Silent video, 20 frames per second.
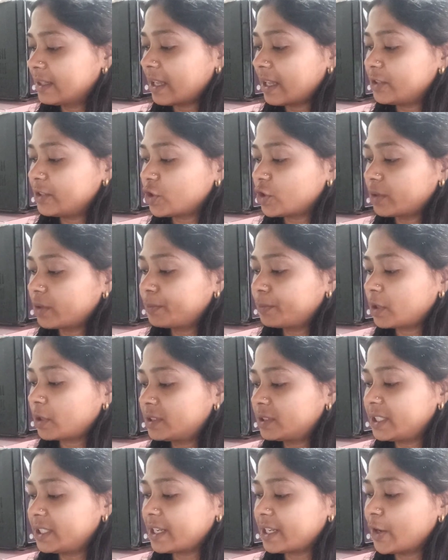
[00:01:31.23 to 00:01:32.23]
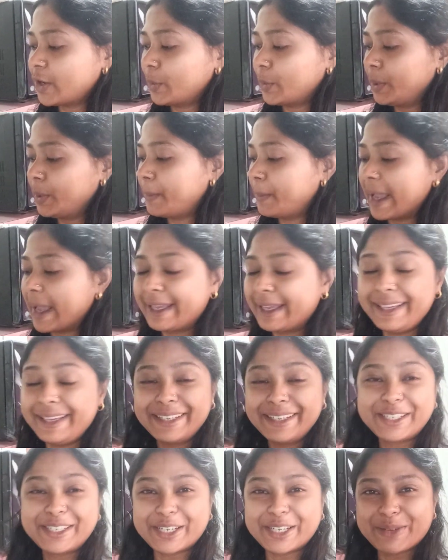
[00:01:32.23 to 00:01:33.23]
তাই চটপট যেটা হবে ম্যাগি
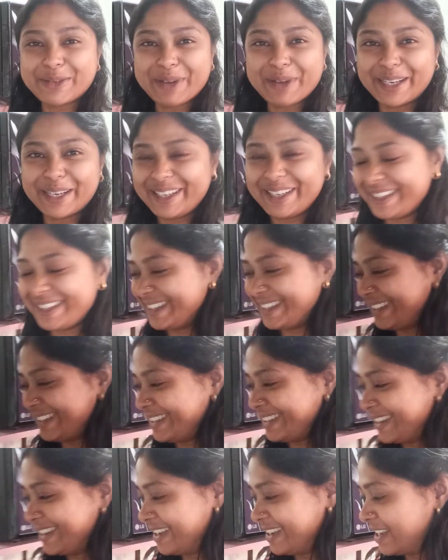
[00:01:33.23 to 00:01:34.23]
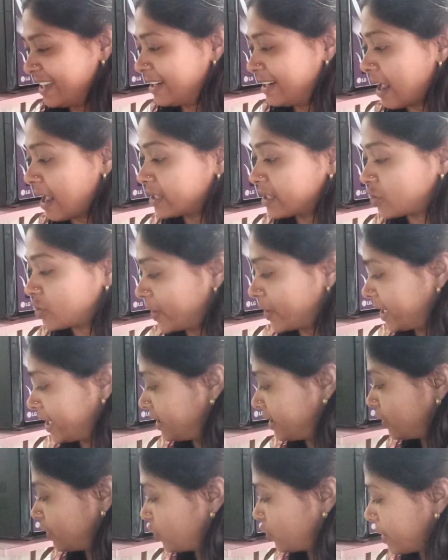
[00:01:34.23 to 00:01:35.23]
সেটা বানিয়ে নিই লাস্ট
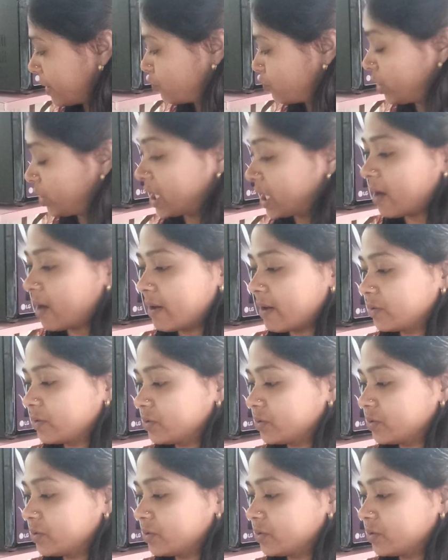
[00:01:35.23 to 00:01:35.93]
অনেক দিন ধরে মুড়ি খাওয়া